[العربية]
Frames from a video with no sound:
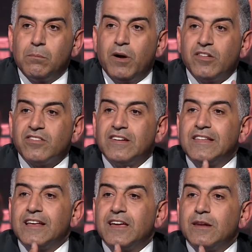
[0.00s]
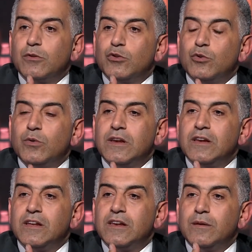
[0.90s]
بص لتجارب
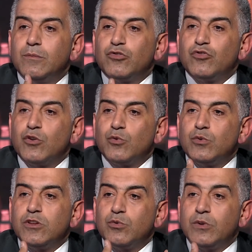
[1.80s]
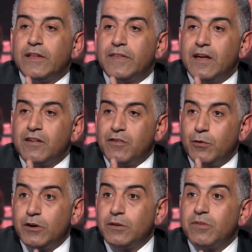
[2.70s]
الدول اللي مش ضروري يكون عندها
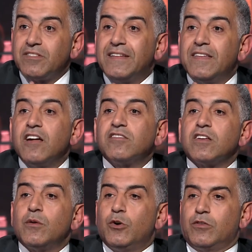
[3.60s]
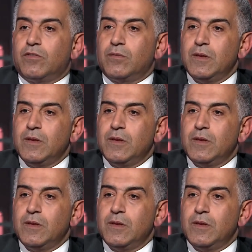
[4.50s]
فوائد بس عندها ثروات